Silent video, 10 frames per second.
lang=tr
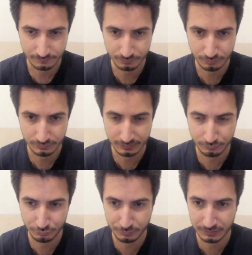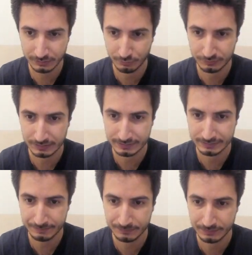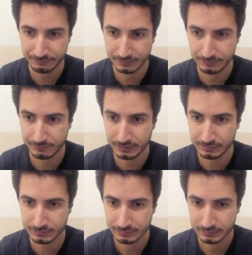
Burada YouTuber'lara özel kitap defteri var.